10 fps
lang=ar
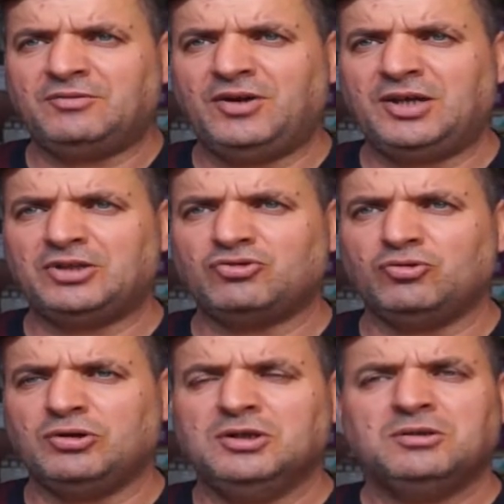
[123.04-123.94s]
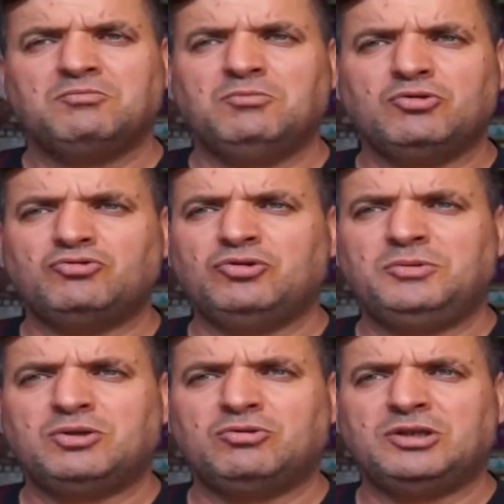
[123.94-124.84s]
في هذا السوق موجود
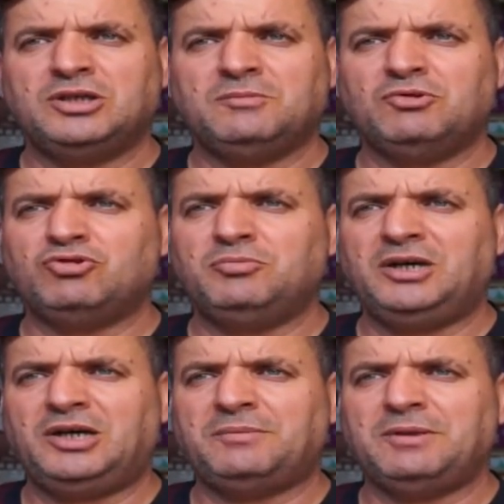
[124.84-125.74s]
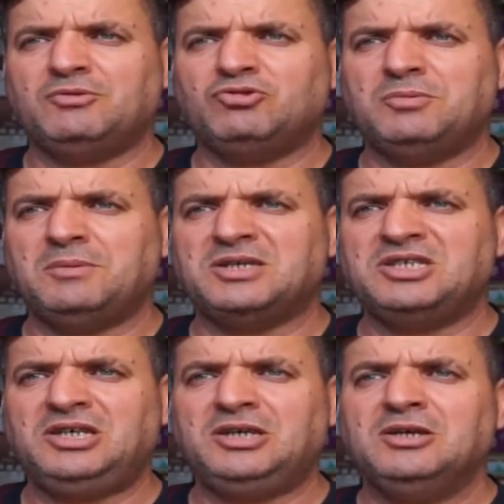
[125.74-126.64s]
بي كردي موجود بي عربي موجود بي
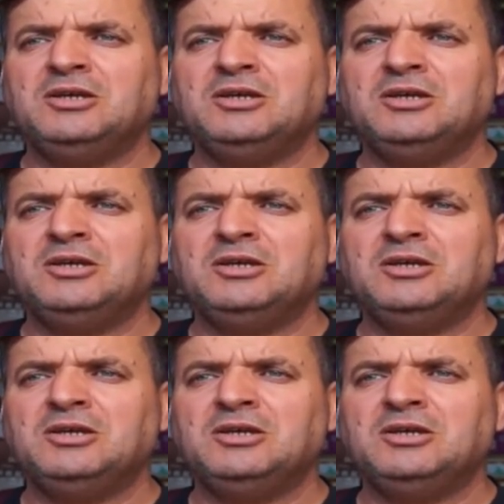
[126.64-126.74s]
مسيحي